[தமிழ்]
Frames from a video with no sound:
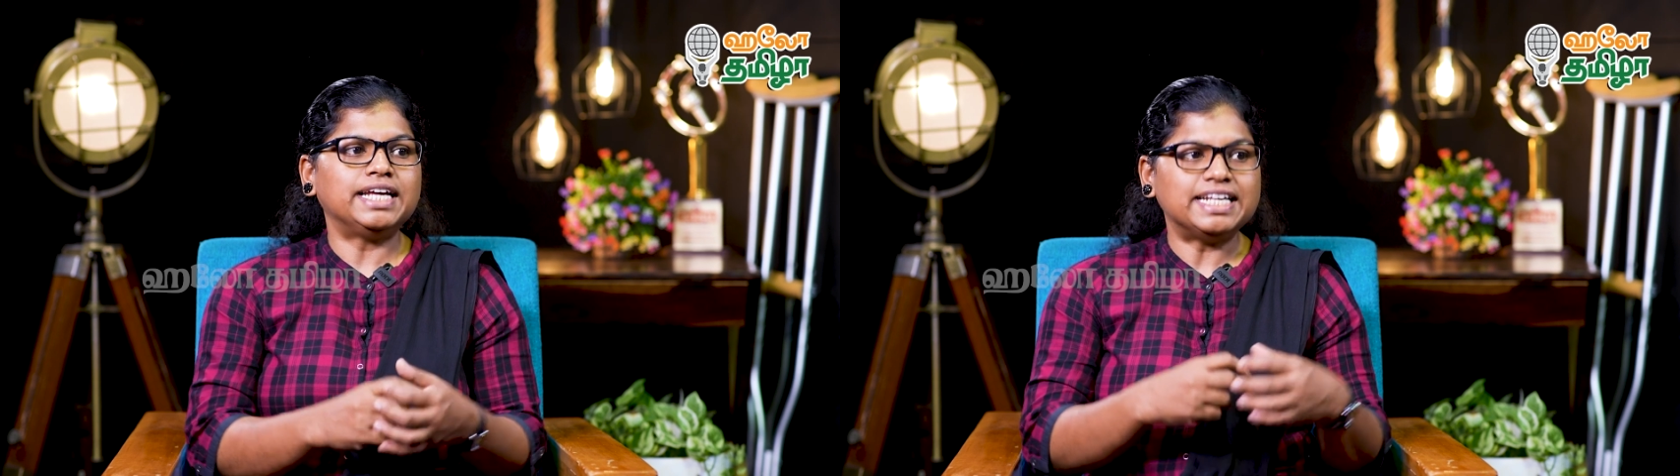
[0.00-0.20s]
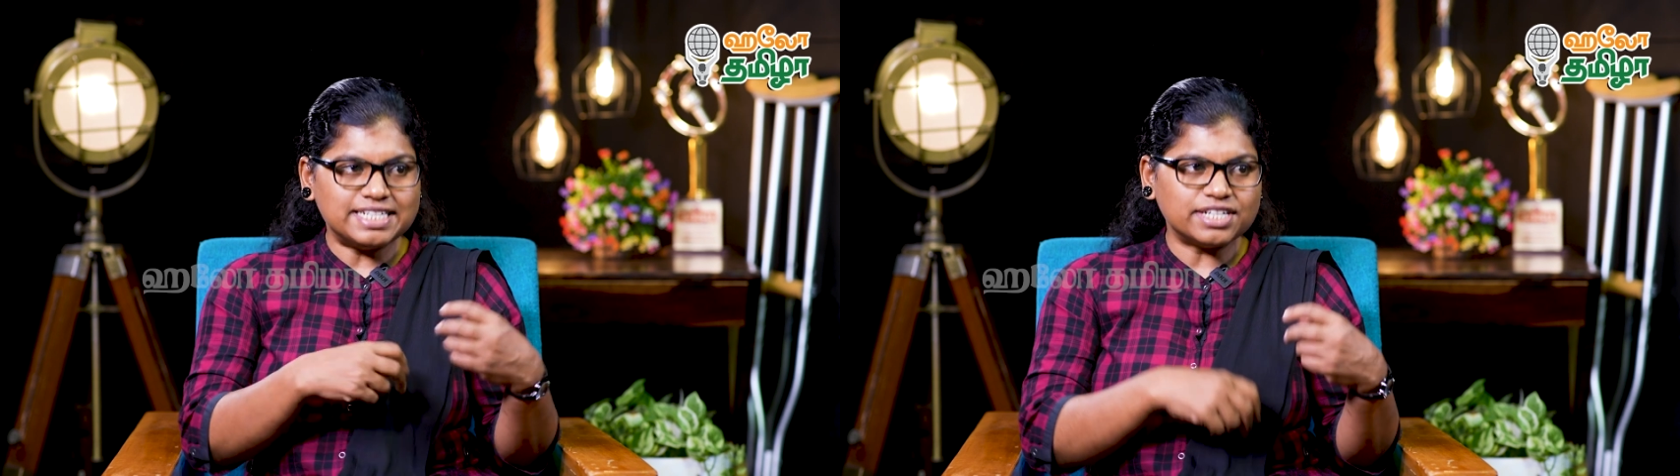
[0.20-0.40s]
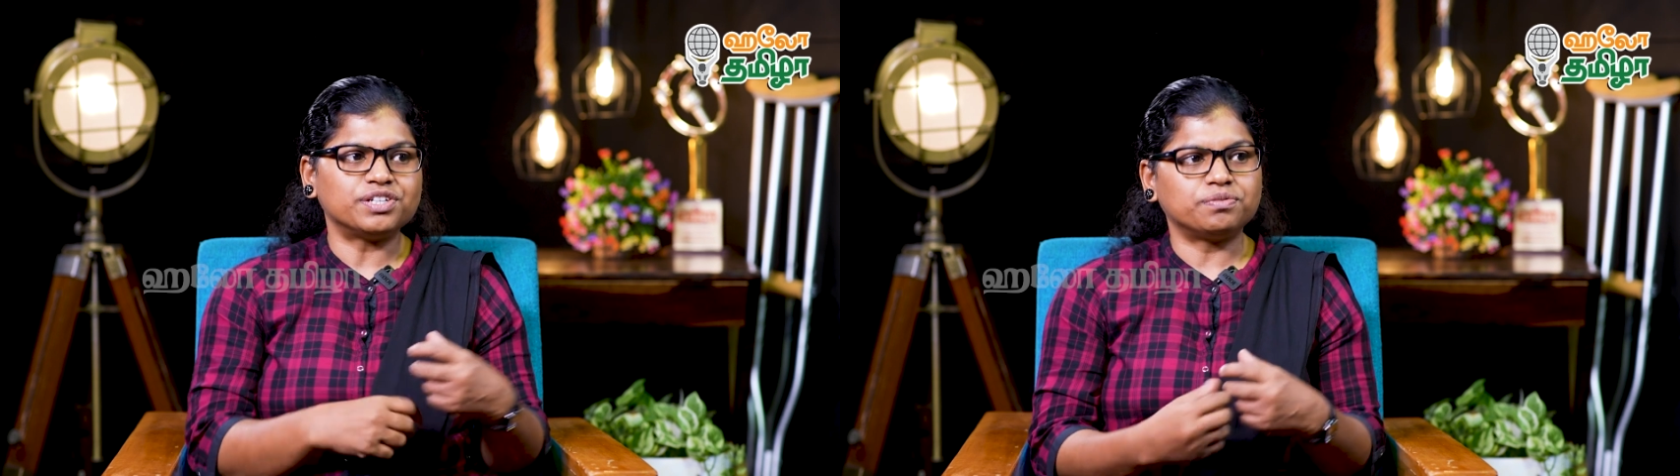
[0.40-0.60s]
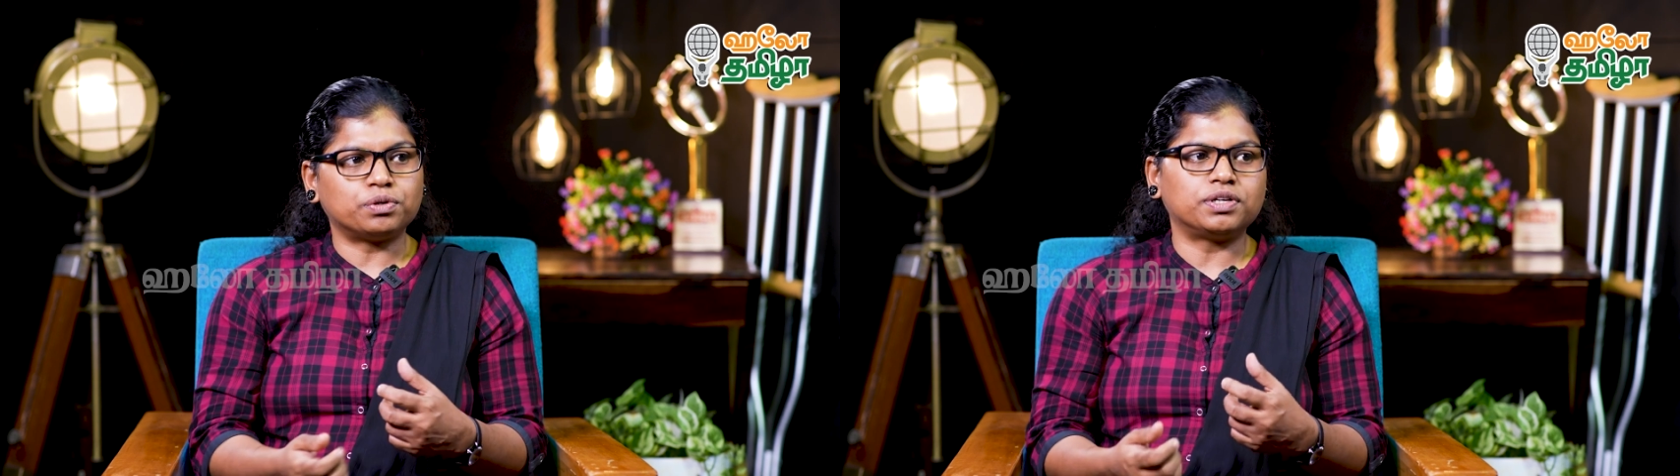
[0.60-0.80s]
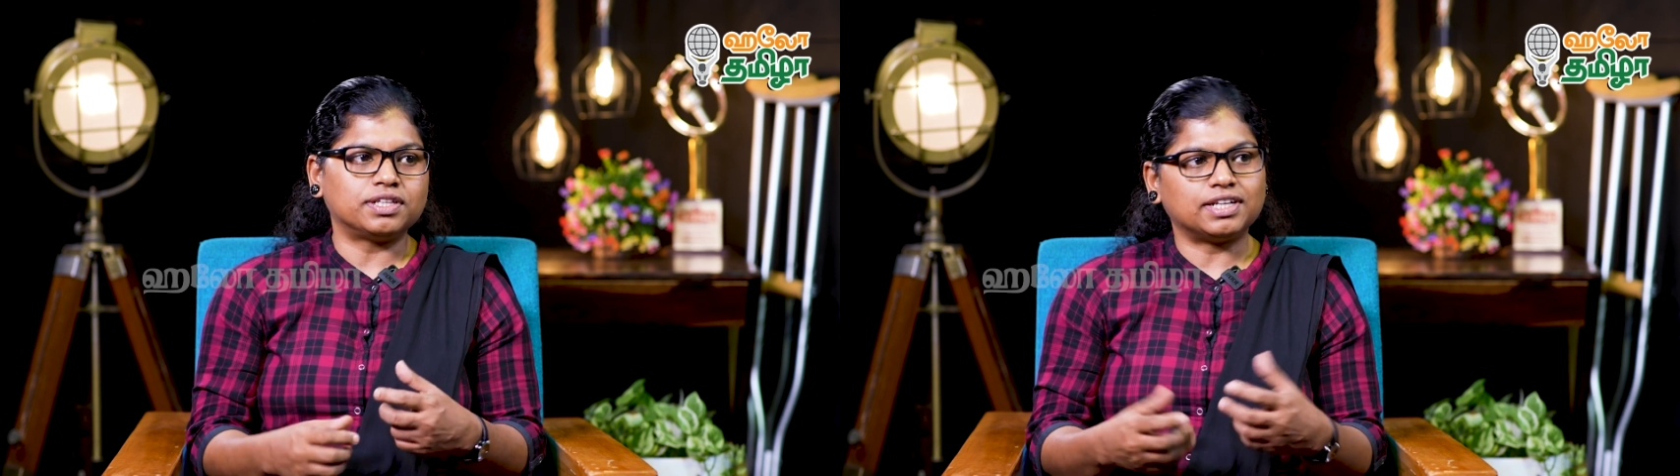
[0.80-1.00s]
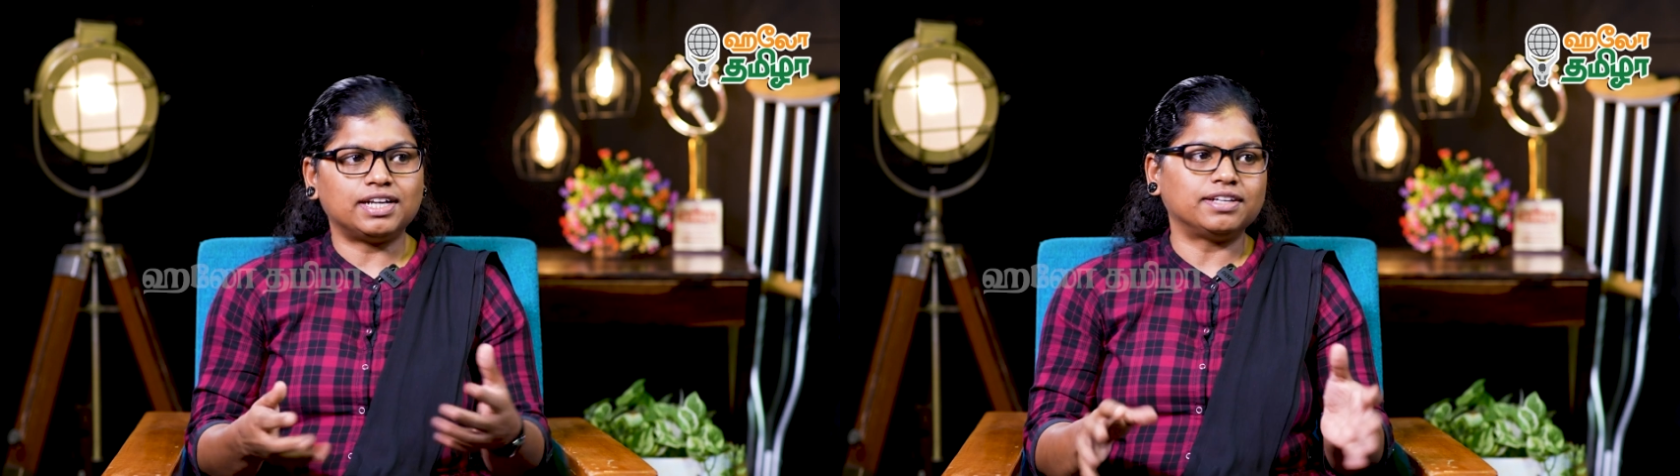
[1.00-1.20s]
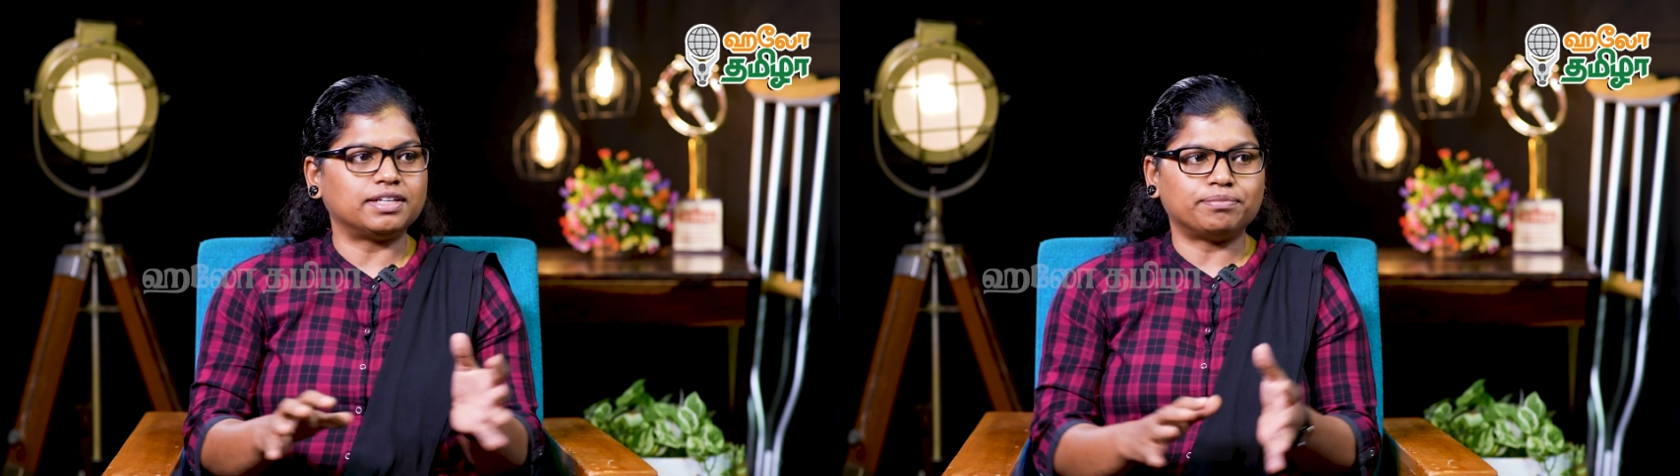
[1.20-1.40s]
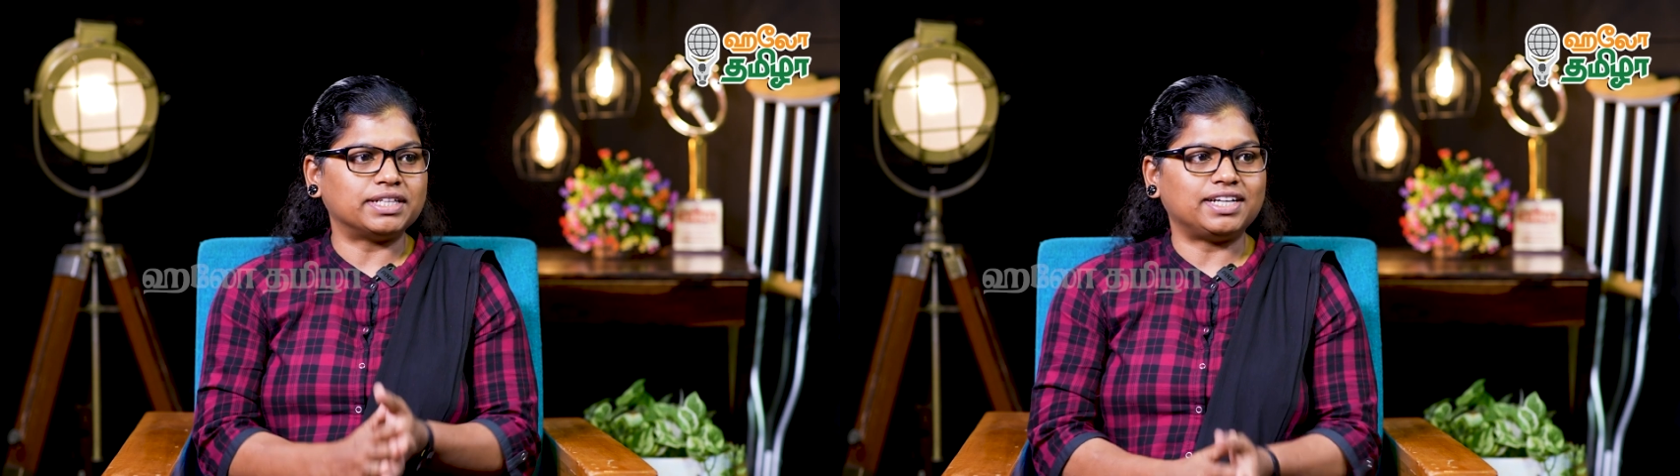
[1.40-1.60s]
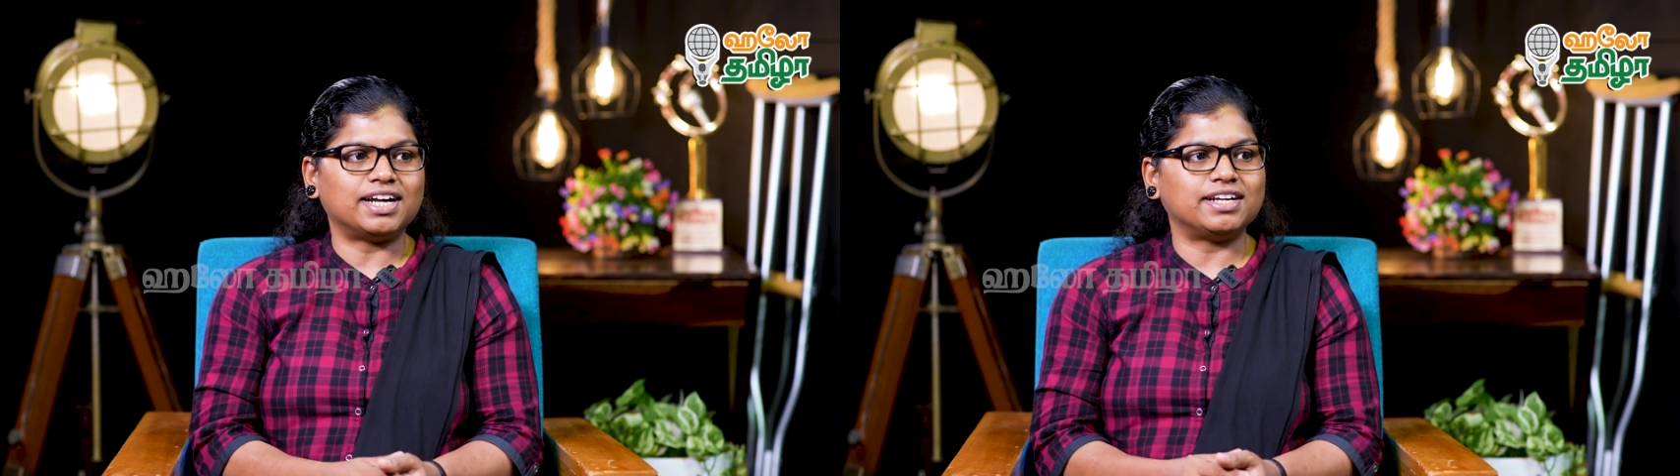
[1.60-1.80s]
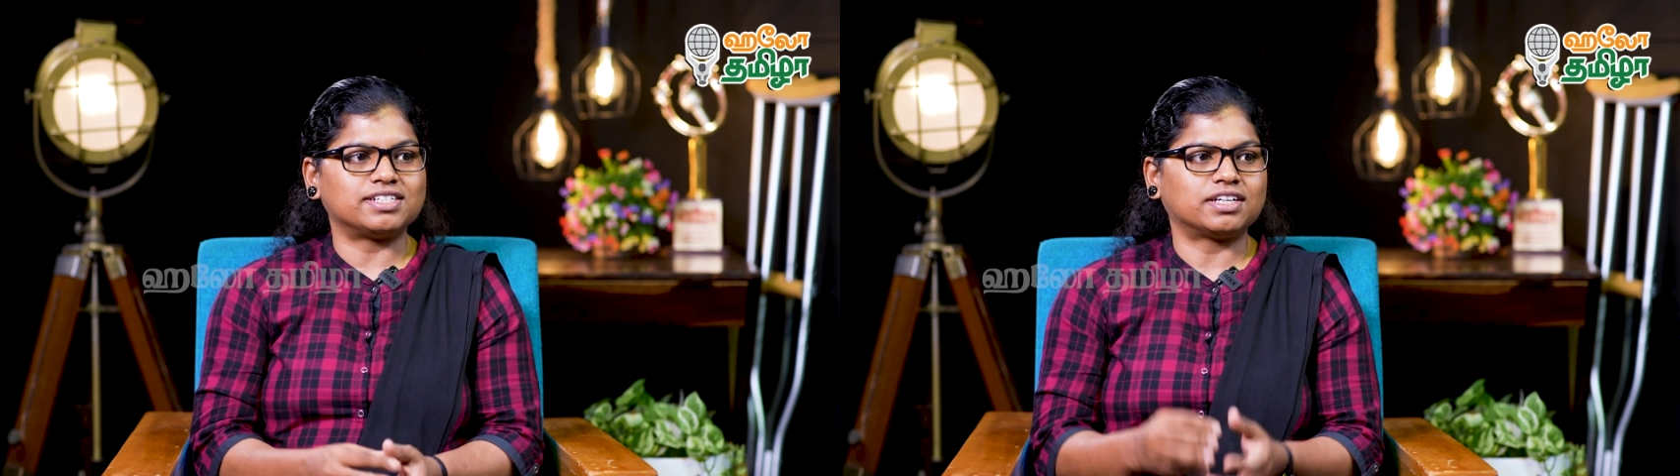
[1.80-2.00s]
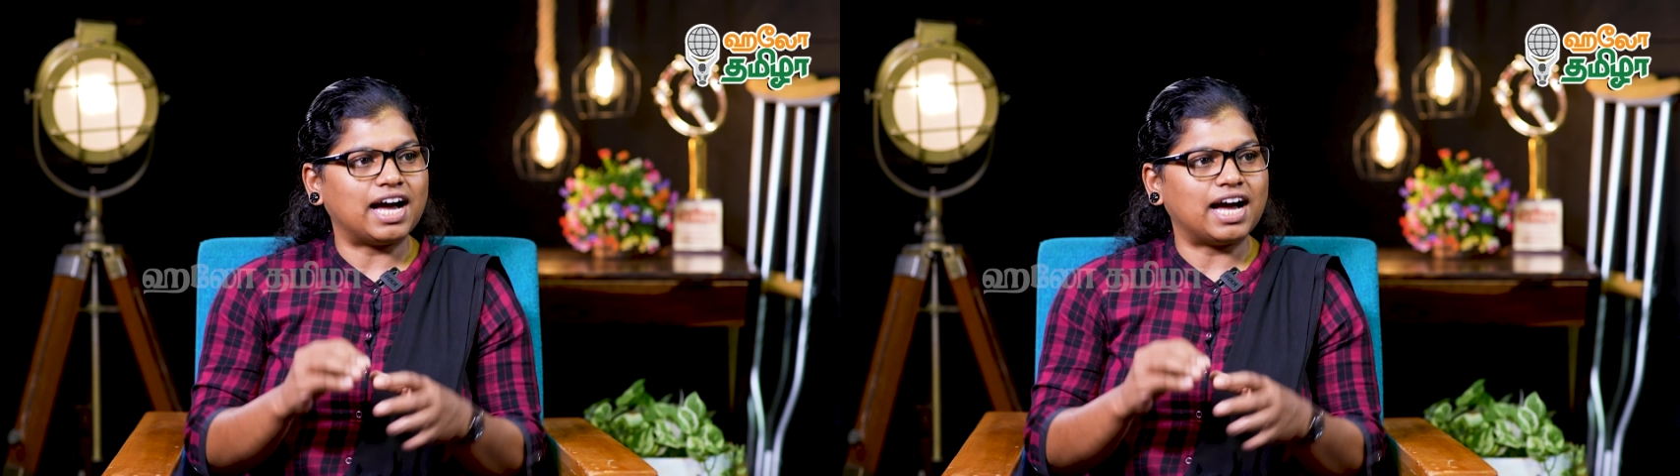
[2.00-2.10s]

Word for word: இன்ஜெக்ஷன் போட்டதுனால இந்த மாதிரி ஆயிடுச்சு